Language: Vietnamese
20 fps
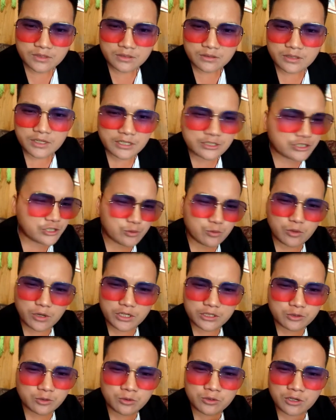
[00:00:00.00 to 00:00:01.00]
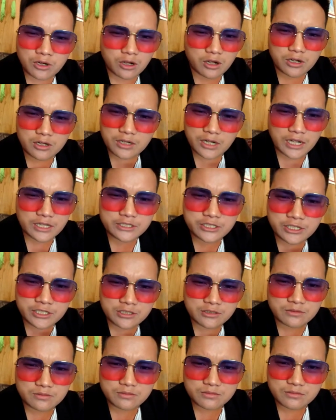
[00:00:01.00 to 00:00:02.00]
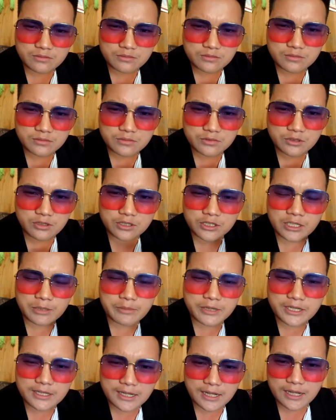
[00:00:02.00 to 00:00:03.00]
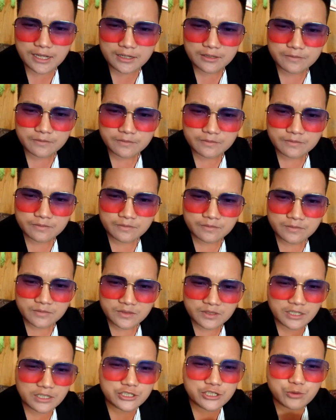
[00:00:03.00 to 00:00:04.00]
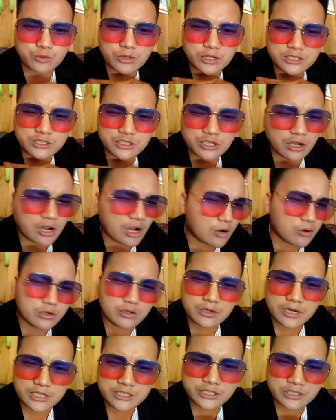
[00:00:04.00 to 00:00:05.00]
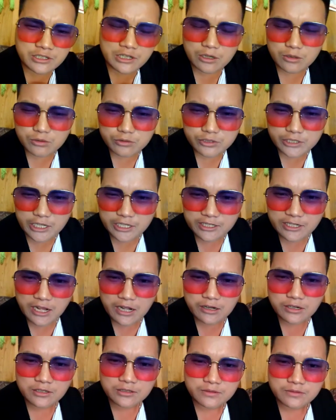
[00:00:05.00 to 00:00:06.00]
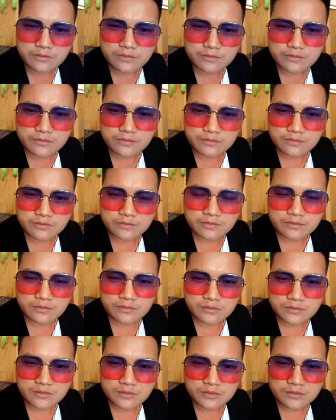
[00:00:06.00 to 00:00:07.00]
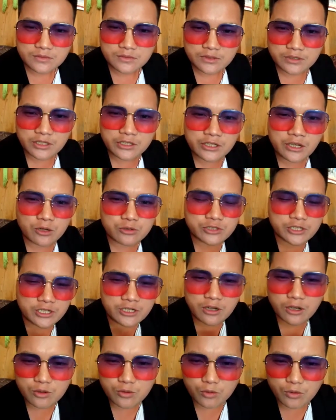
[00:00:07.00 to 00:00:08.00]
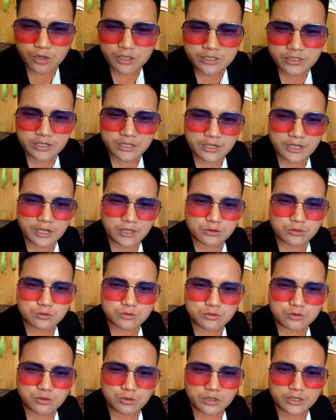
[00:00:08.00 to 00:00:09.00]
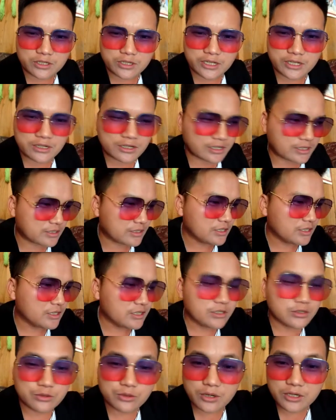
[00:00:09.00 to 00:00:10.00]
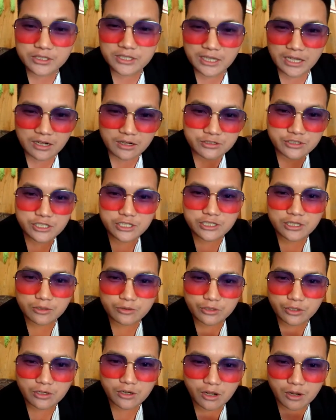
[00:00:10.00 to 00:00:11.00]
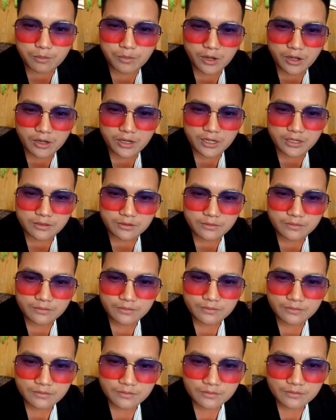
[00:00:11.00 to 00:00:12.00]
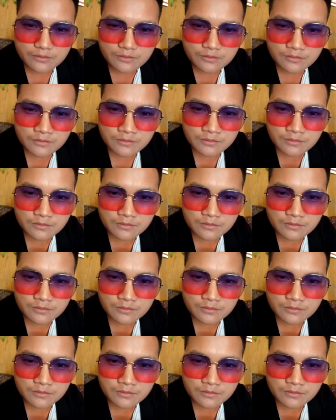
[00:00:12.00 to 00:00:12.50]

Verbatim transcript: Nế chị ơi tu nọ á chị Nhớ tỉ mê ca Nế chị ơi cho hậu lửa đã chị nhau lúc chết đâu Nế nhau chết nọ quá xí Nế ở tù chuồng này nế coi Yêu cha lăn chí tao cho nòm lo này Ừ